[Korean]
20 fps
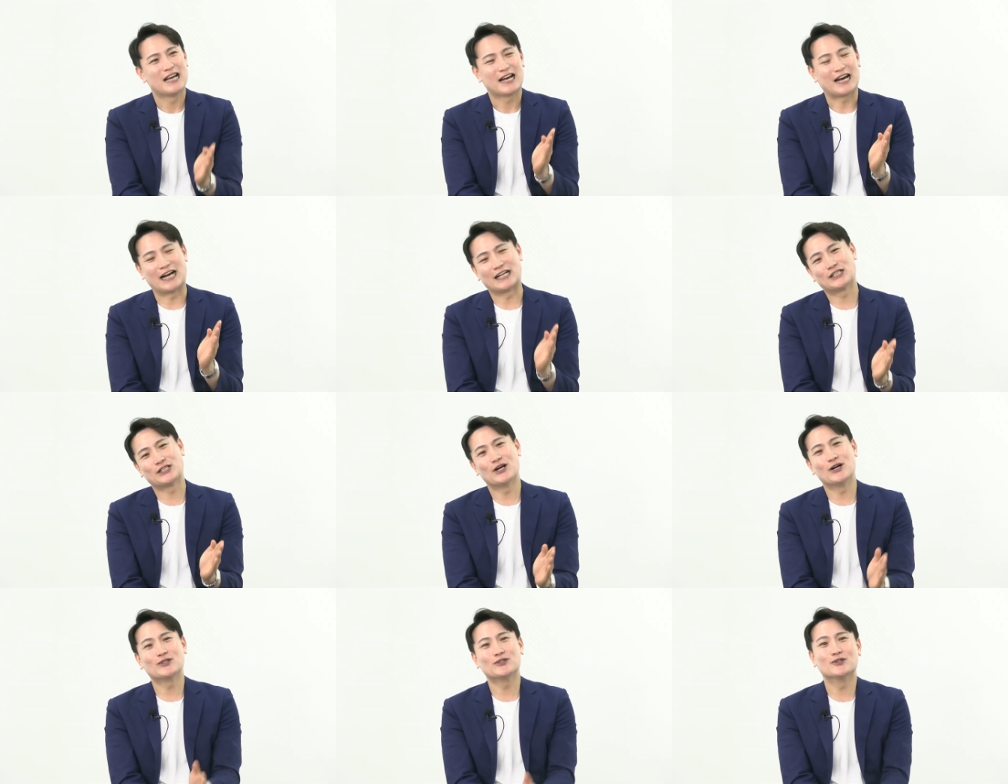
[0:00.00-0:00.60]

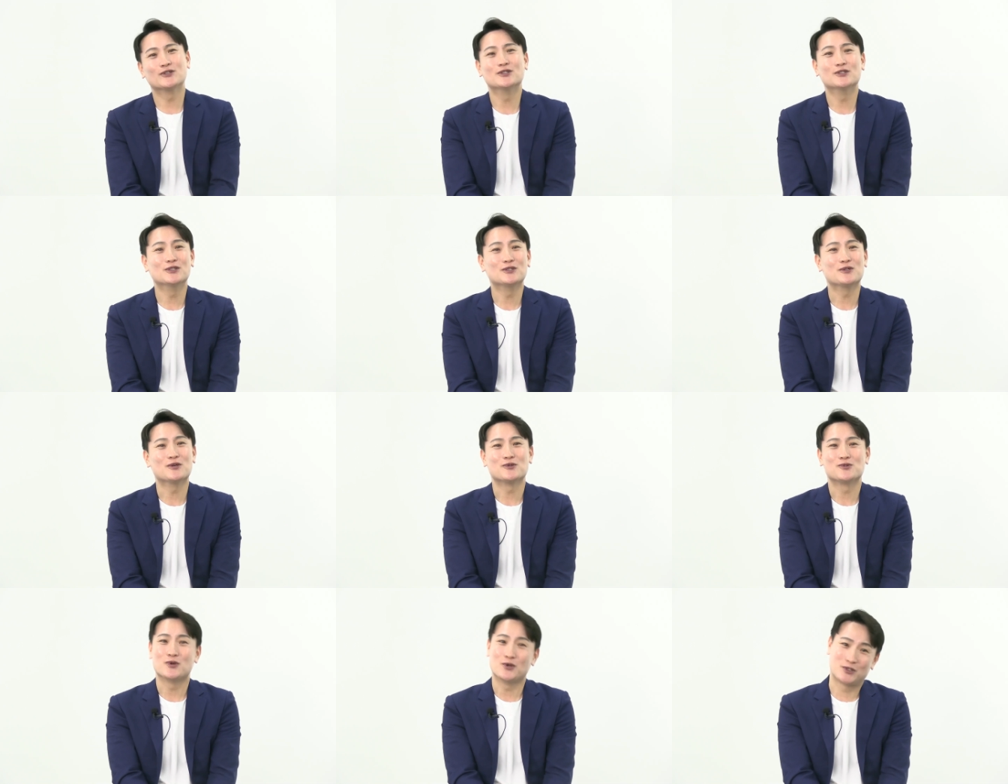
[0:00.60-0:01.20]

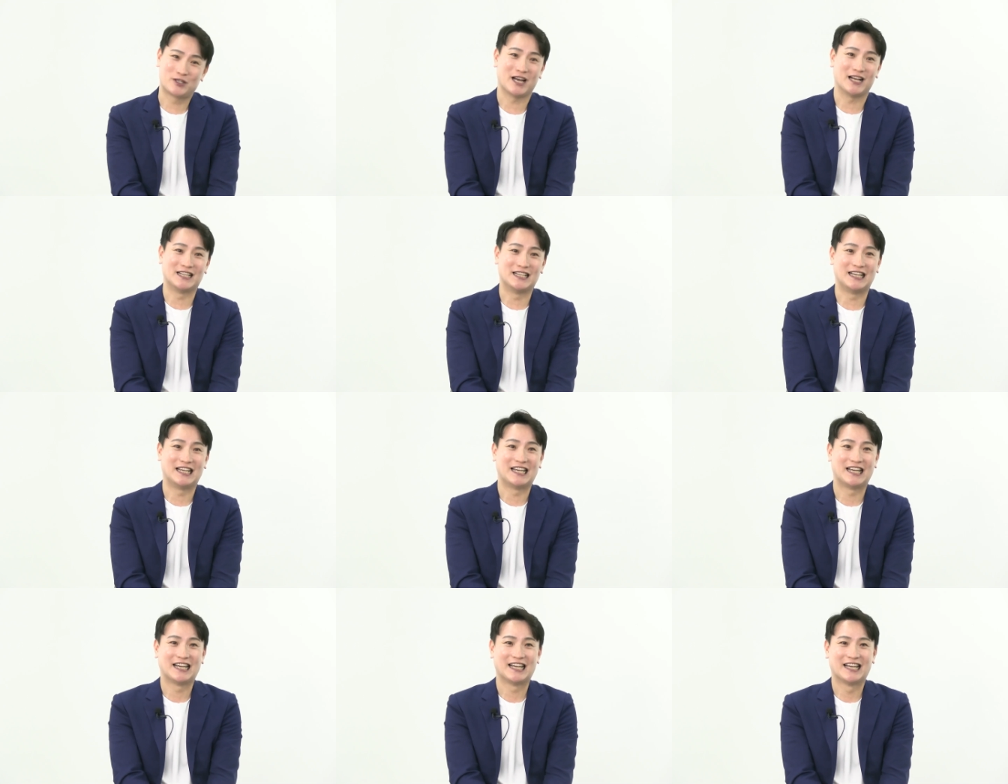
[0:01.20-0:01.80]
가창력은
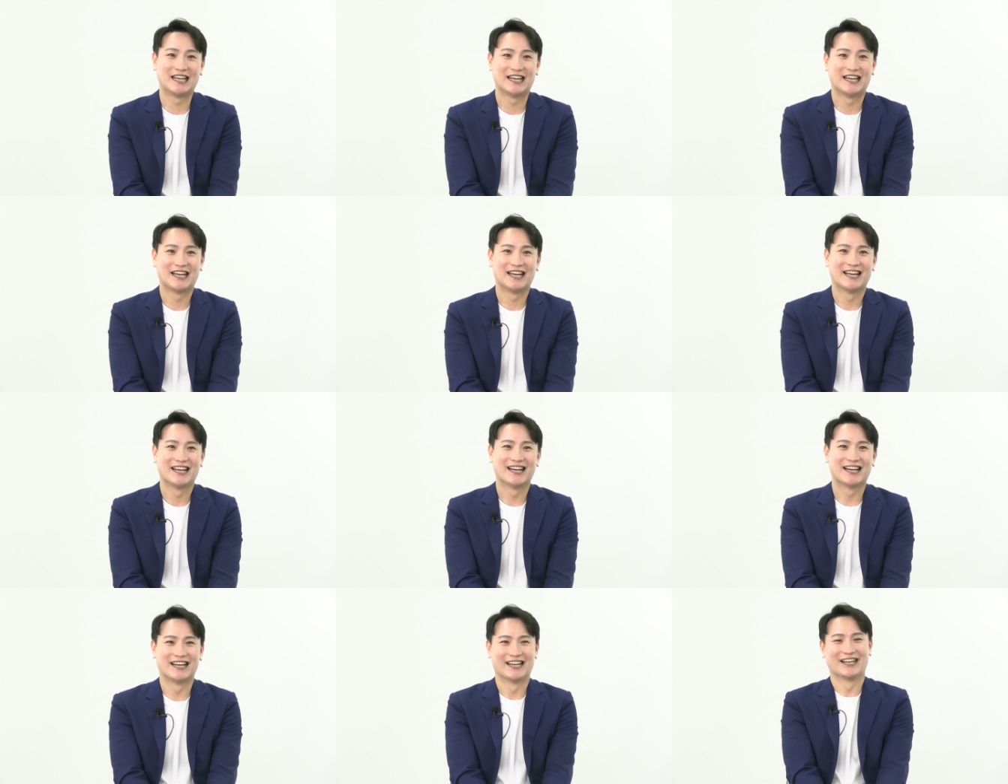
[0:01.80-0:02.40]
소찬이
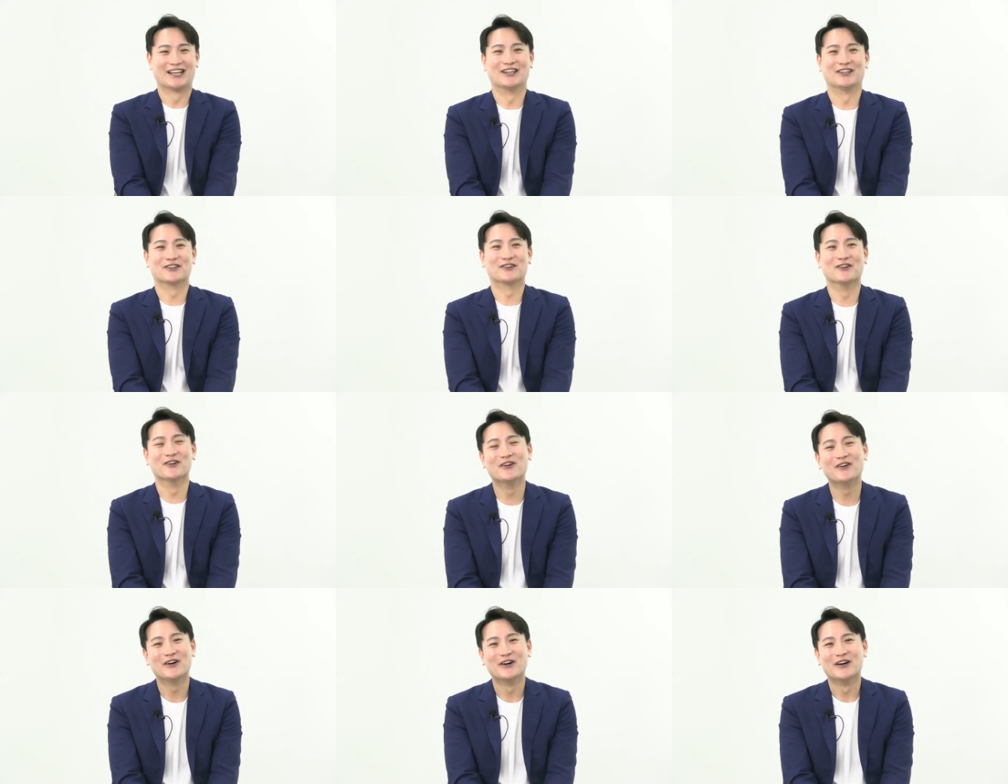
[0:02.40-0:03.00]

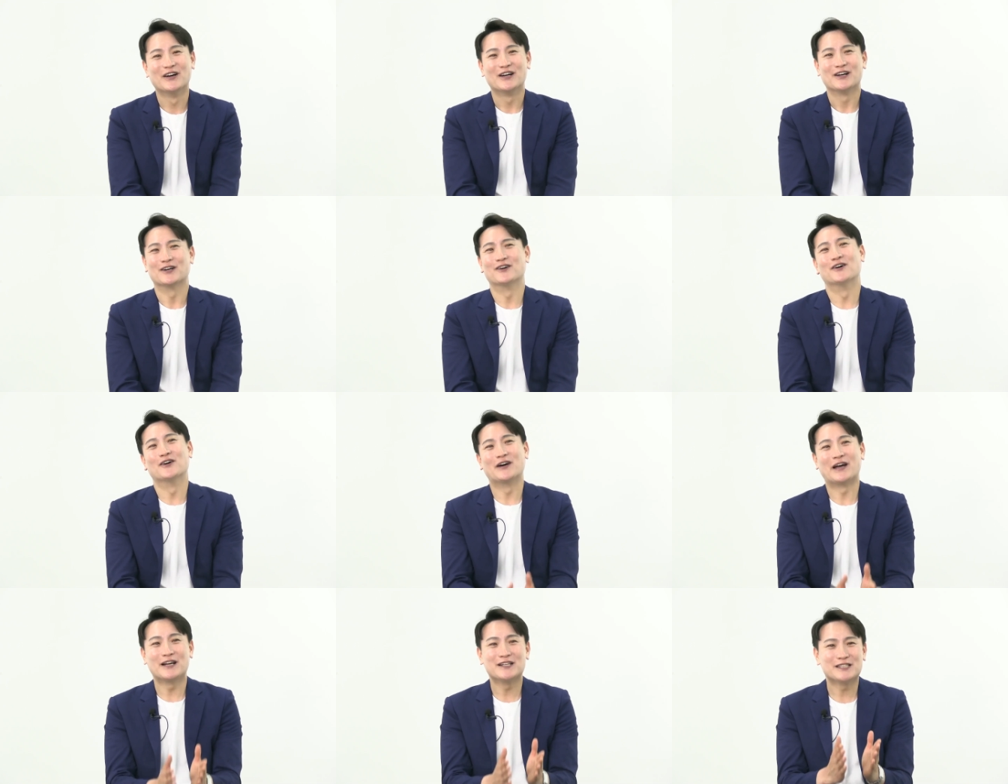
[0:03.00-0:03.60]
그리고
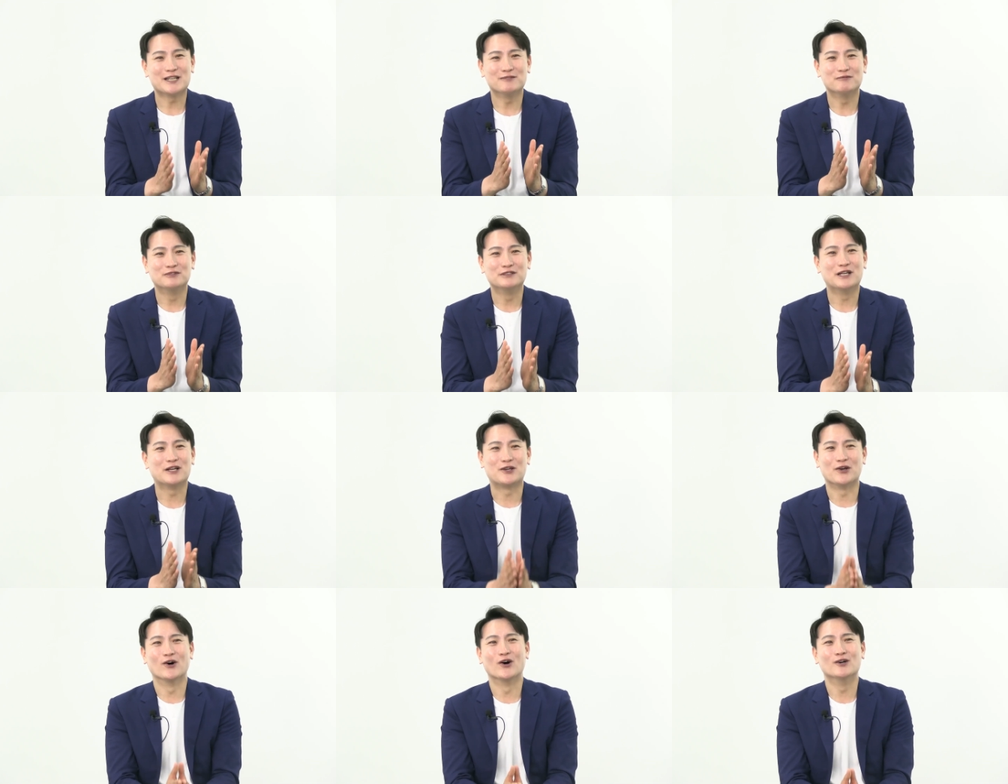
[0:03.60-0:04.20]
어, 행사
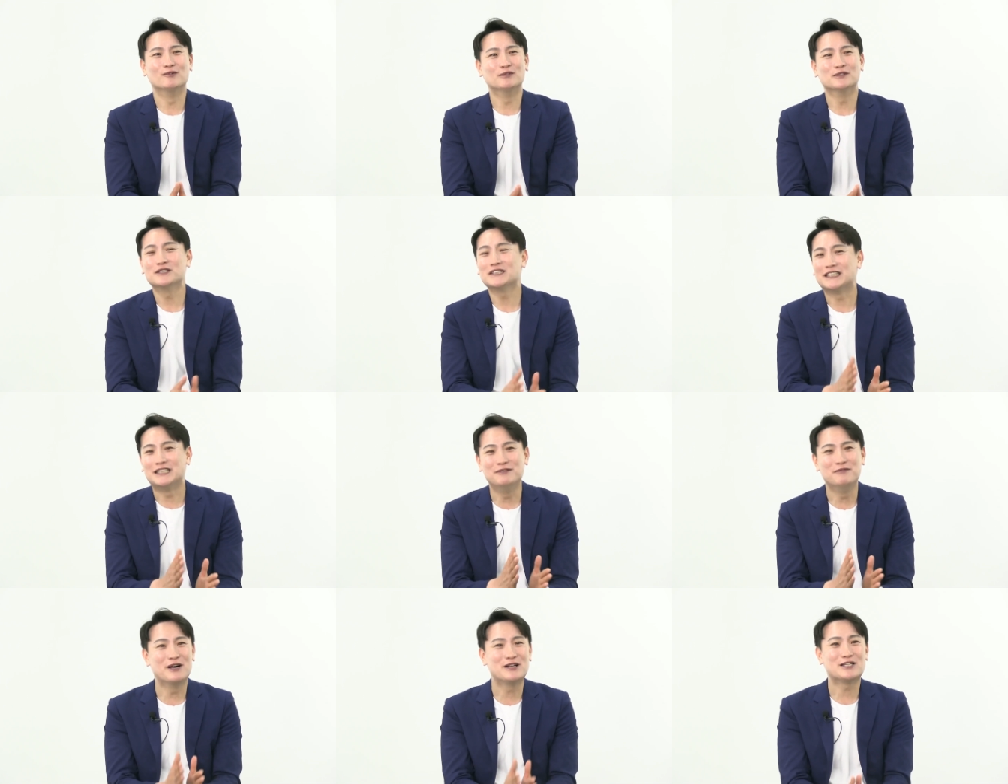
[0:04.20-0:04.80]
무대 경험은
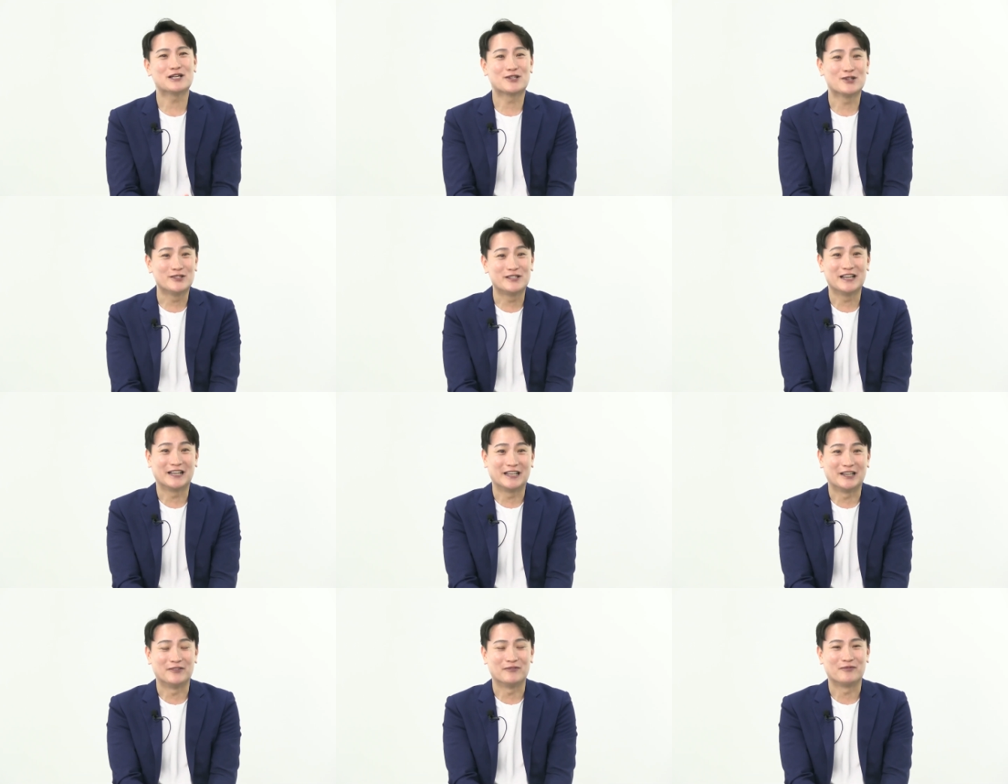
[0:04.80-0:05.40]
김현자
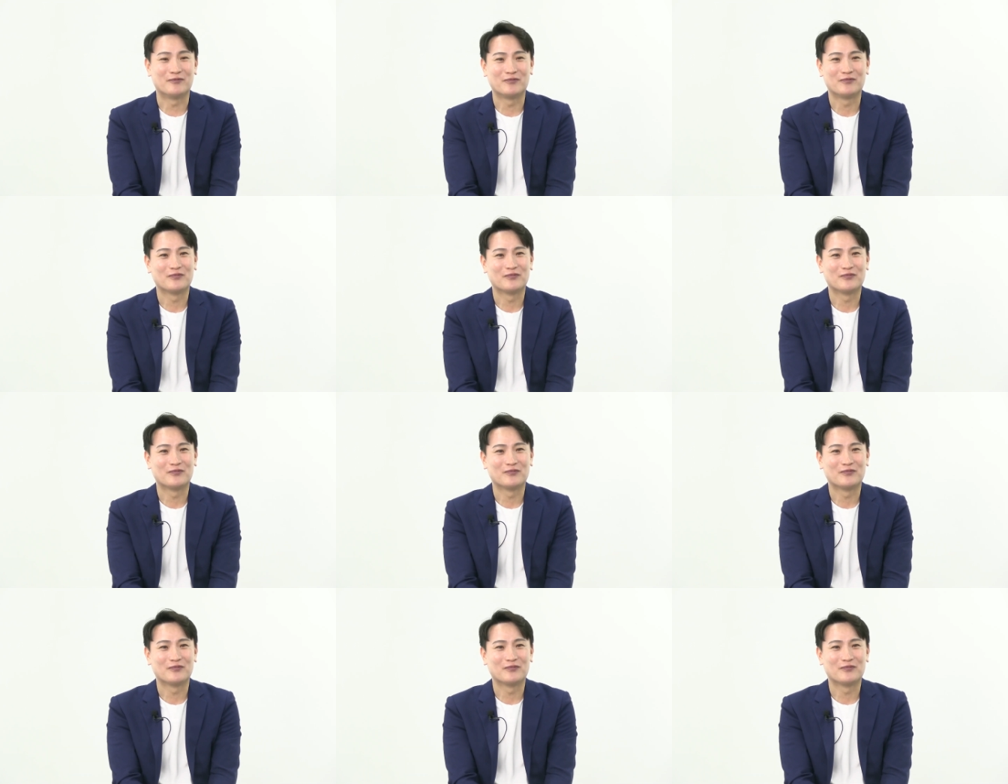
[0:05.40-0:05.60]
선생님